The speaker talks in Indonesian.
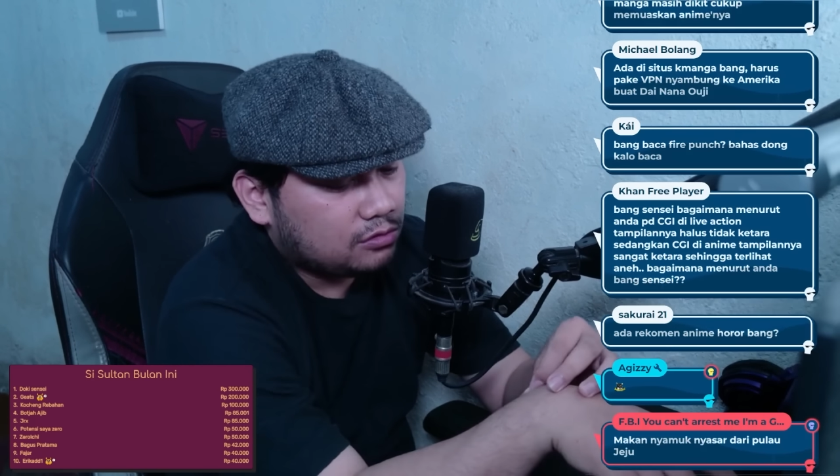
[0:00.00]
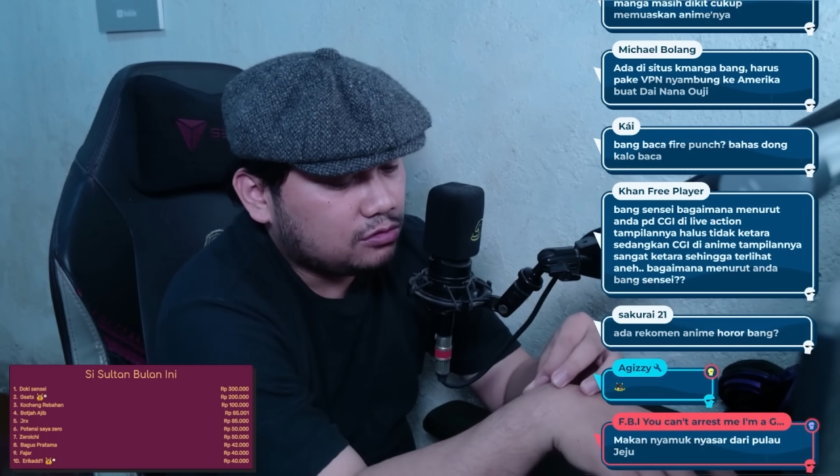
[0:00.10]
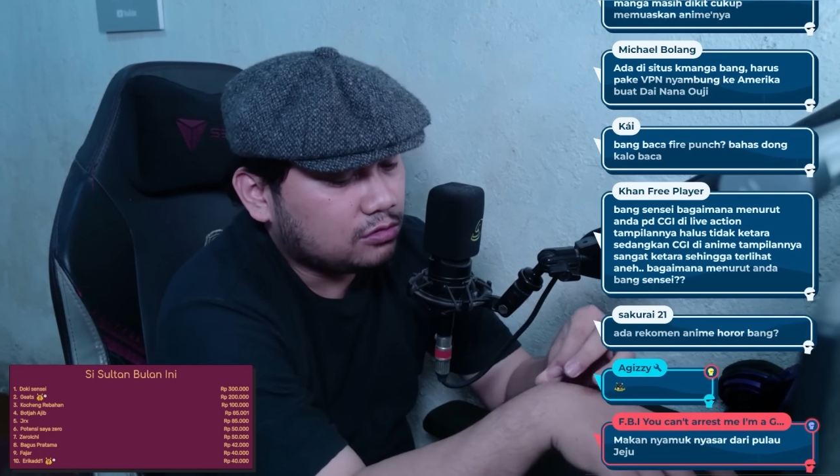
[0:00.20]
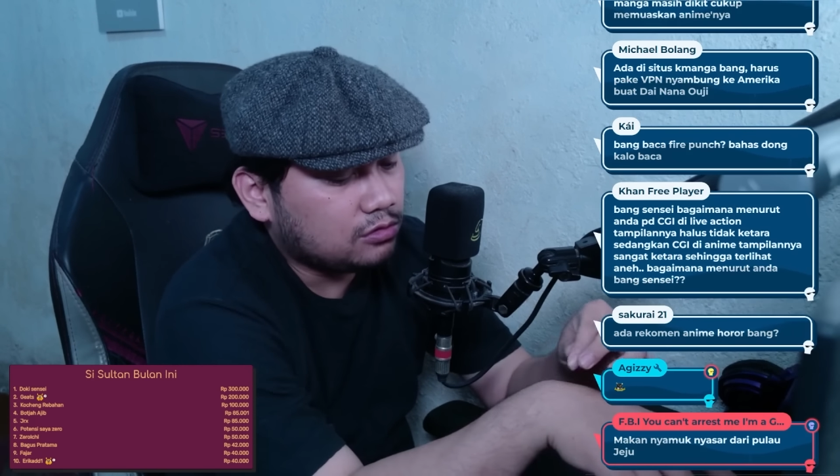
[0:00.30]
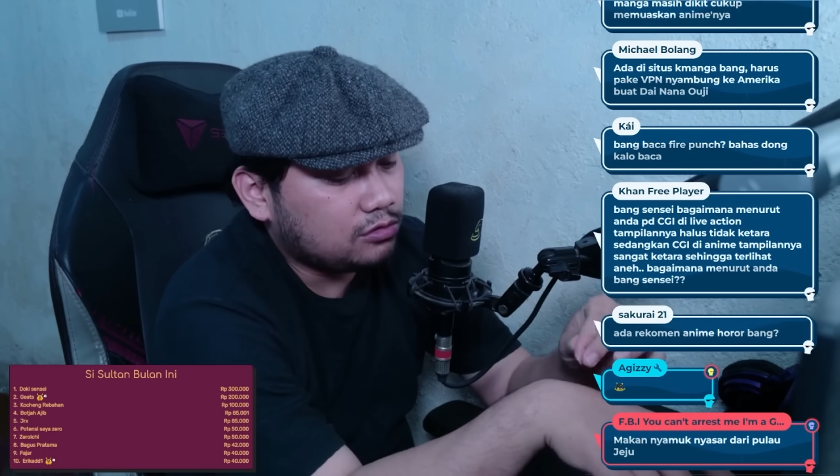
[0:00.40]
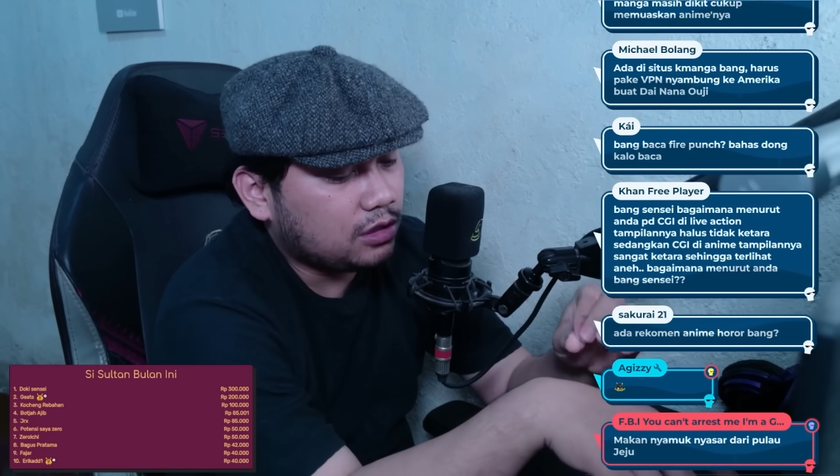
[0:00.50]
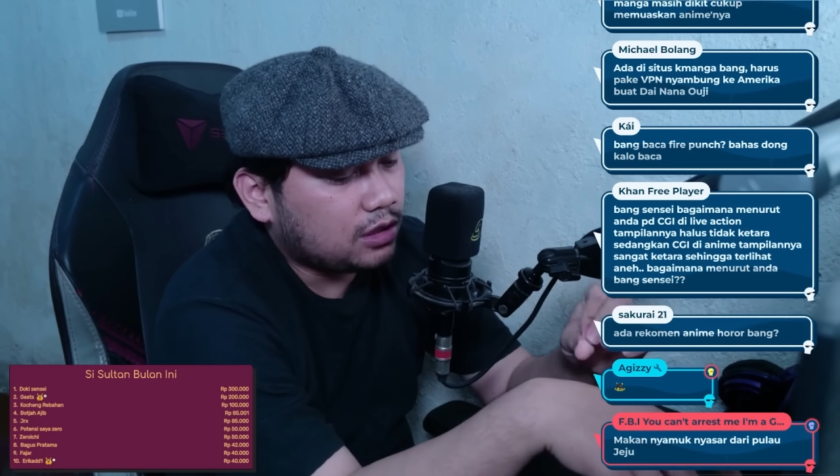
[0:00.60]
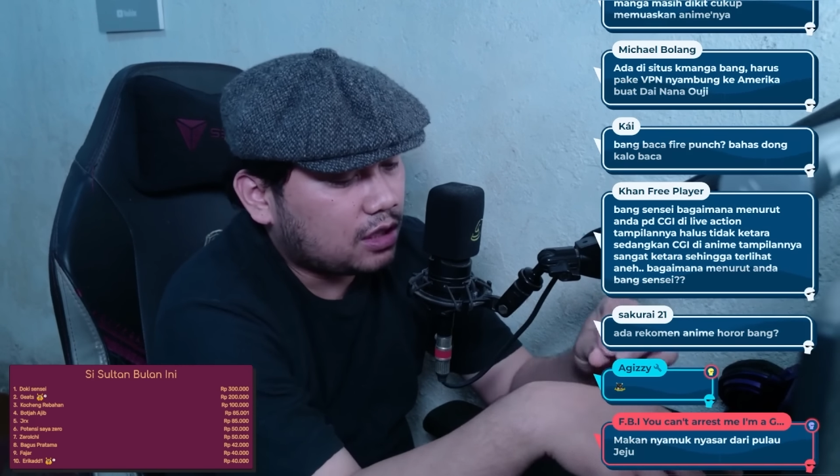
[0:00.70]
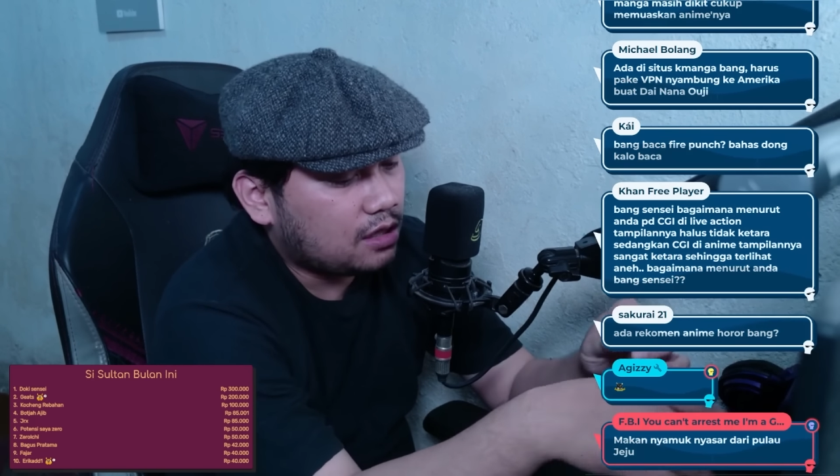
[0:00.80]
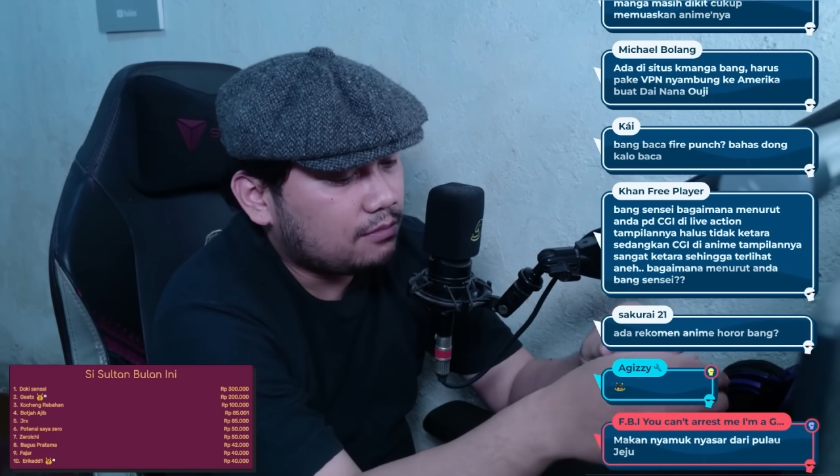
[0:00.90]
Ujung-ujungnya
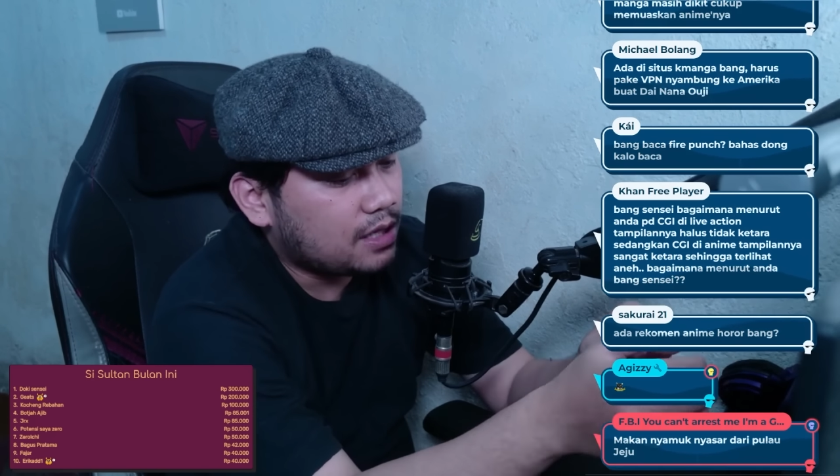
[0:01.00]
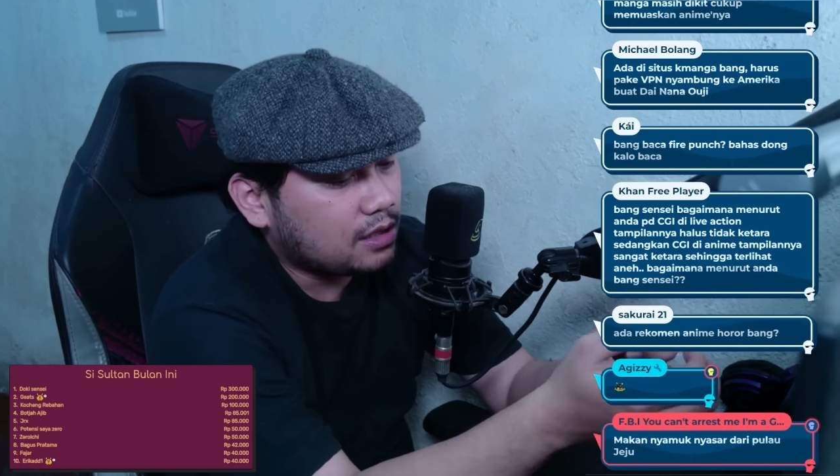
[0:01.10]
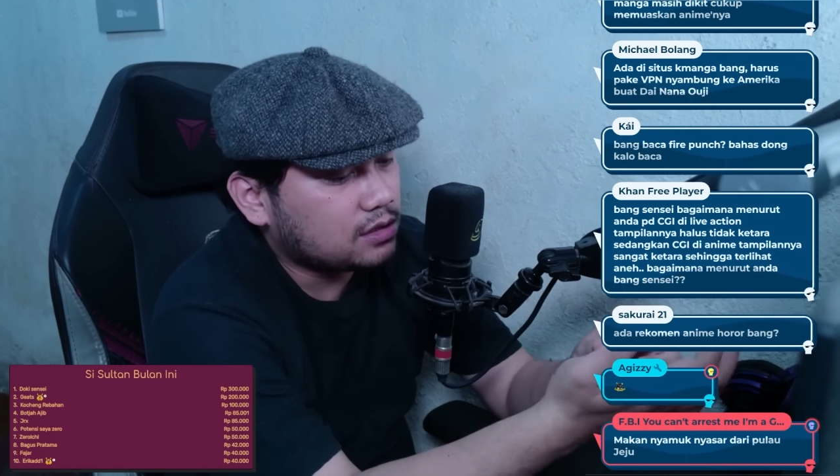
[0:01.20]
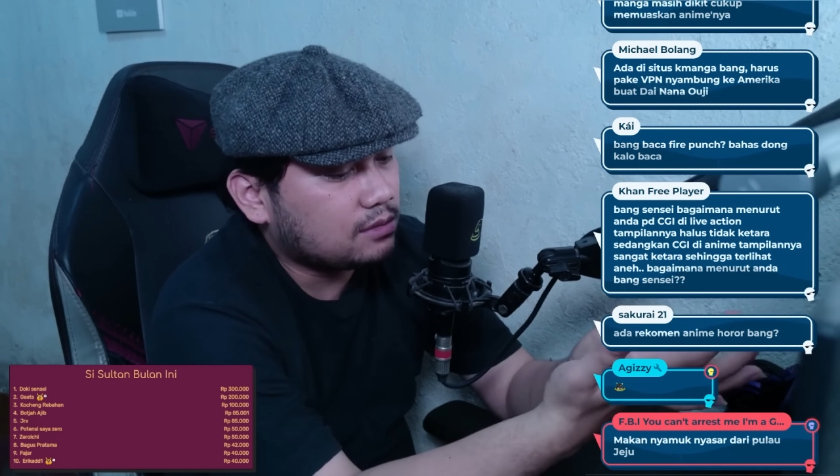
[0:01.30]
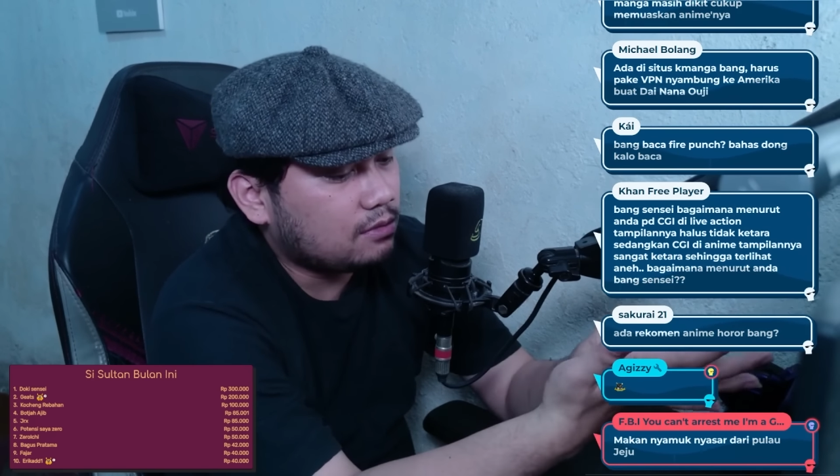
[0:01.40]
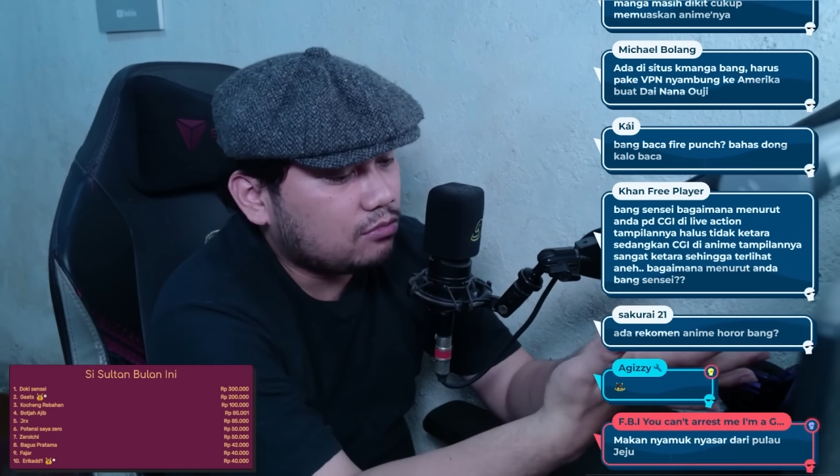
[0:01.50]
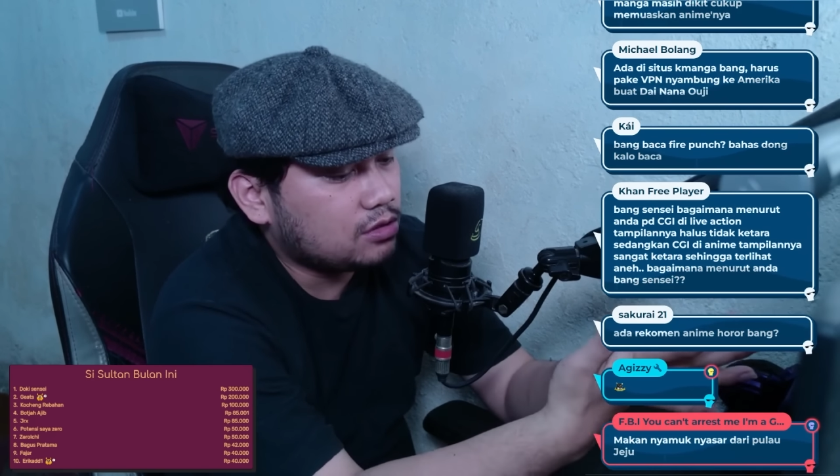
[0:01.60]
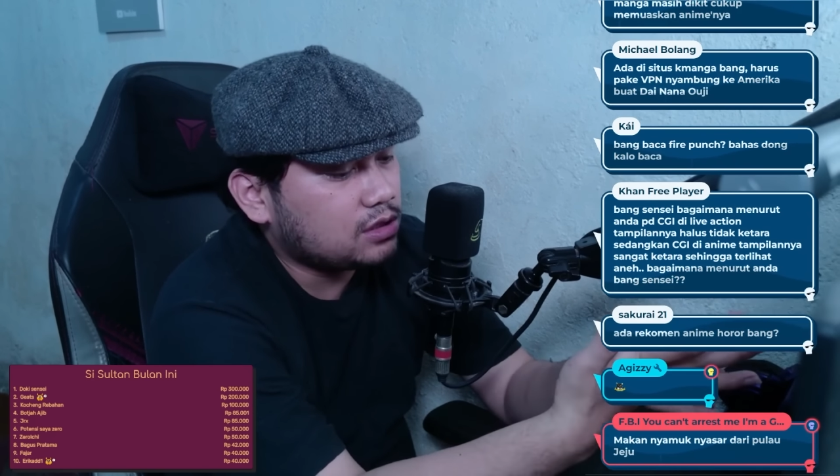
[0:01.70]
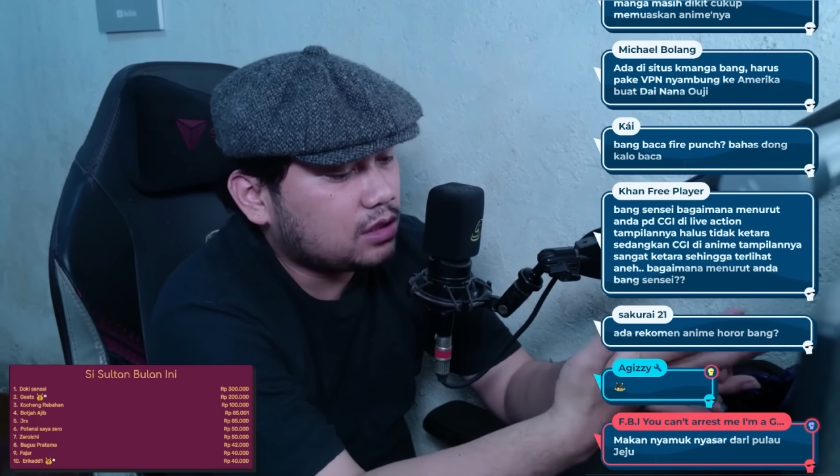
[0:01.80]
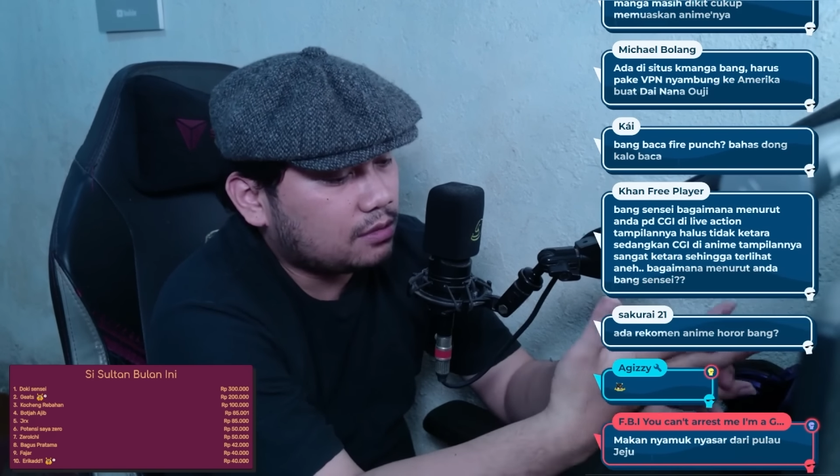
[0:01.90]
tidak ada bedanya sama
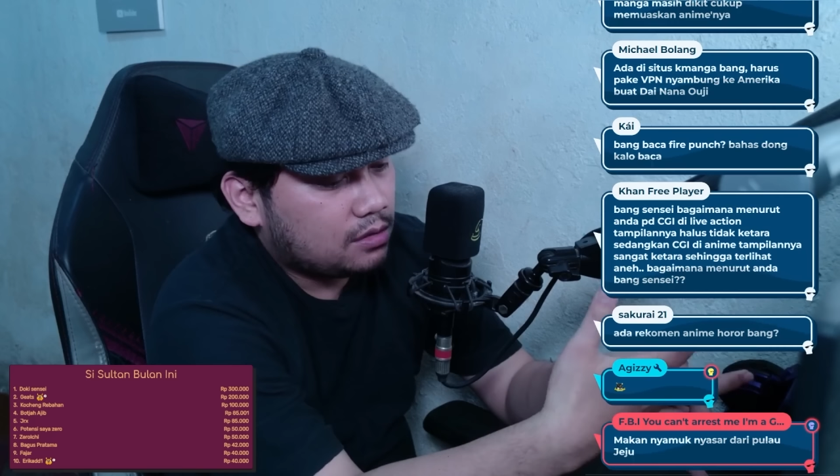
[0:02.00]
monster